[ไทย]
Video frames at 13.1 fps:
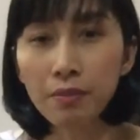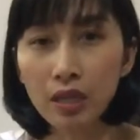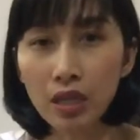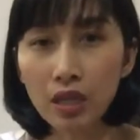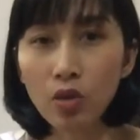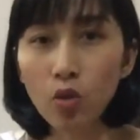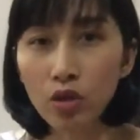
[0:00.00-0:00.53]
มี
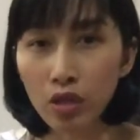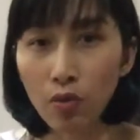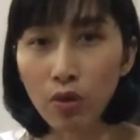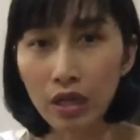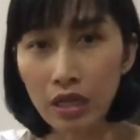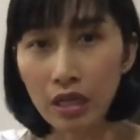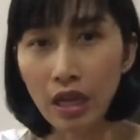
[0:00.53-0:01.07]
คนเกา
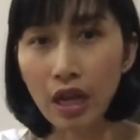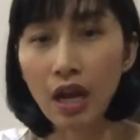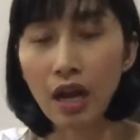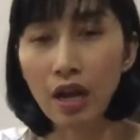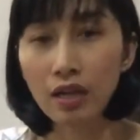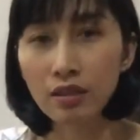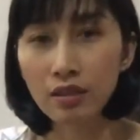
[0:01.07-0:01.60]
หลีนะ
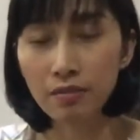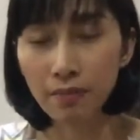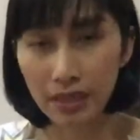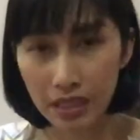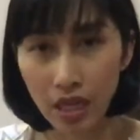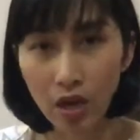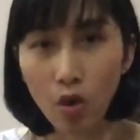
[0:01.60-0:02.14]
คะไป
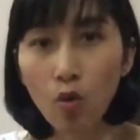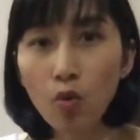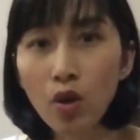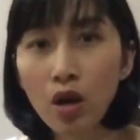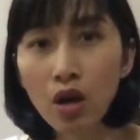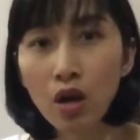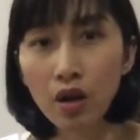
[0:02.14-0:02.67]
take
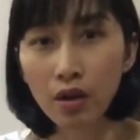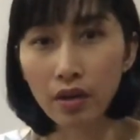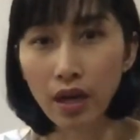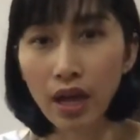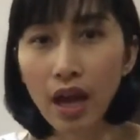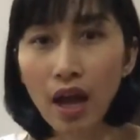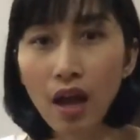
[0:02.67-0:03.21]
over
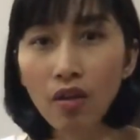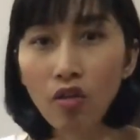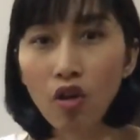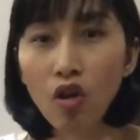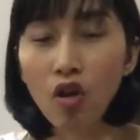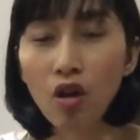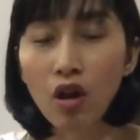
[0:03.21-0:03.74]
นะคะ
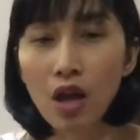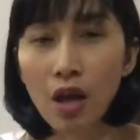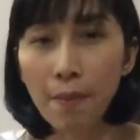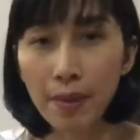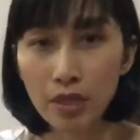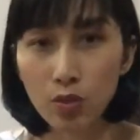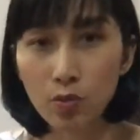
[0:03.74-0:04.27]
ก็
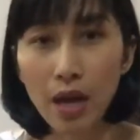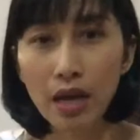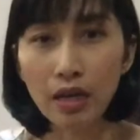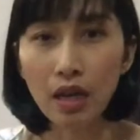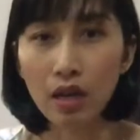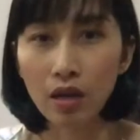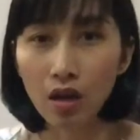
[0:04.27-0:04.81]
ปัจจุบัน
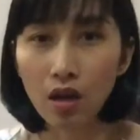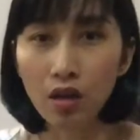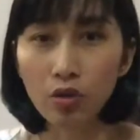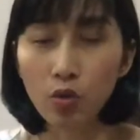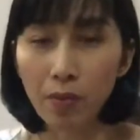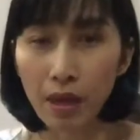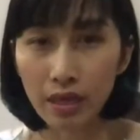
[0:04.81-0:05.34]
เนี่ยก็
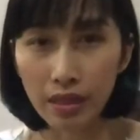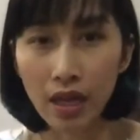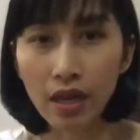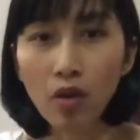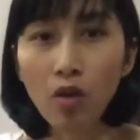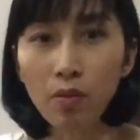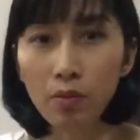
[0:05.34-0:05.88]
อยู่ภายใต้
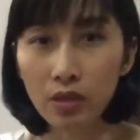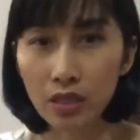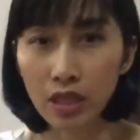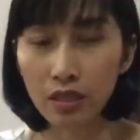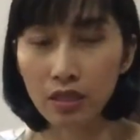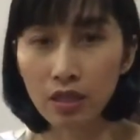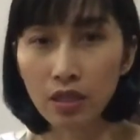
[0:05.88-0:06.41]
ของบริ
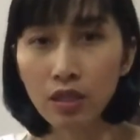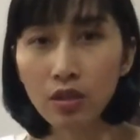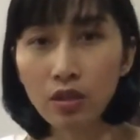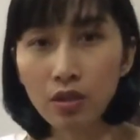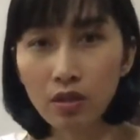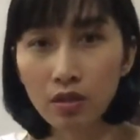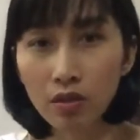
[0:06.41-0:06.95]
ษัทที่
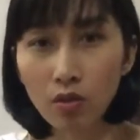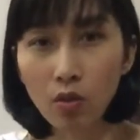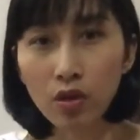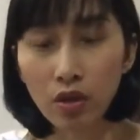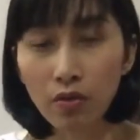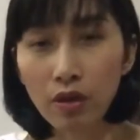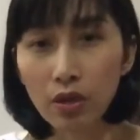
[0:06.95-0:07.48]
ค
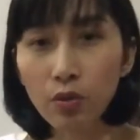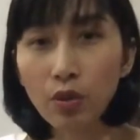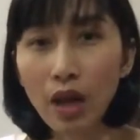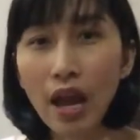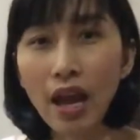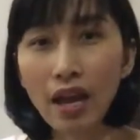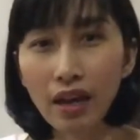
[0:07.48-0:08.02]
นเกาหลีดู
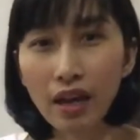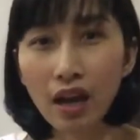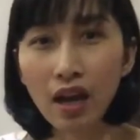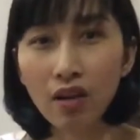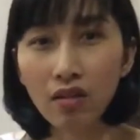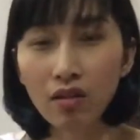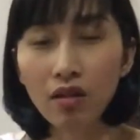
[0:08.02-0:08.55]
แลนะ
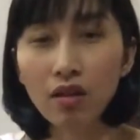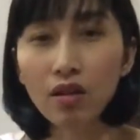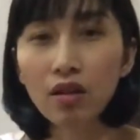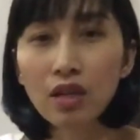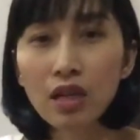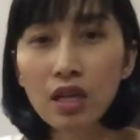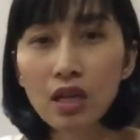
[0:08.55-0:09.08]
คะแล้วก็
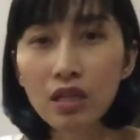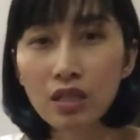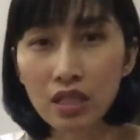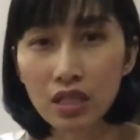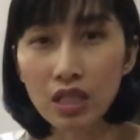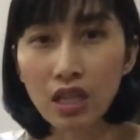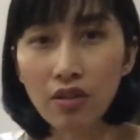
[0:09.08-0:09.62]
จ
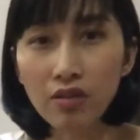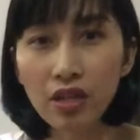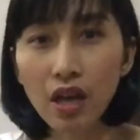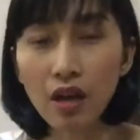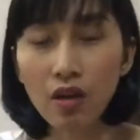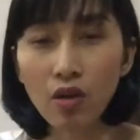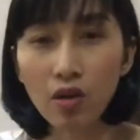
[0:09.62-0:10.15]
ริงๆแล้วเนี่
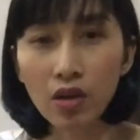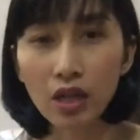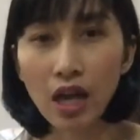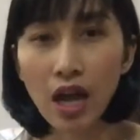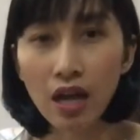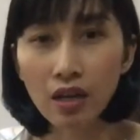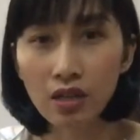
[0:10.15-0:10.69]
ยค่อน
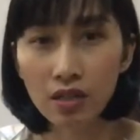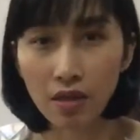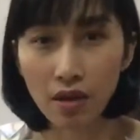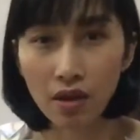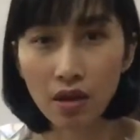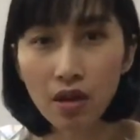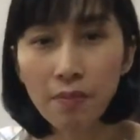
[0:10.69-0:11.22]
ข้างที่จะ
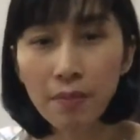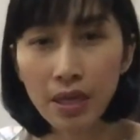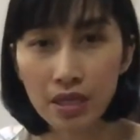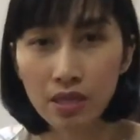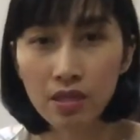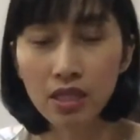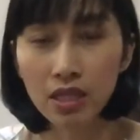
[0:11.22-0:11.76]
เริ่มมี
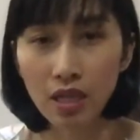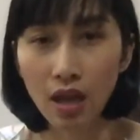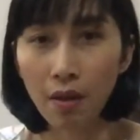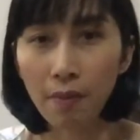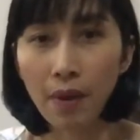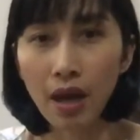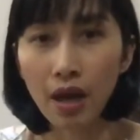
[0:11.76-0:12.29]
ชื่อเสียง
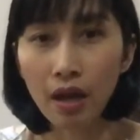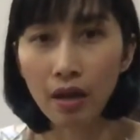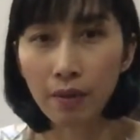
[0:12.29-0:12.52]
มา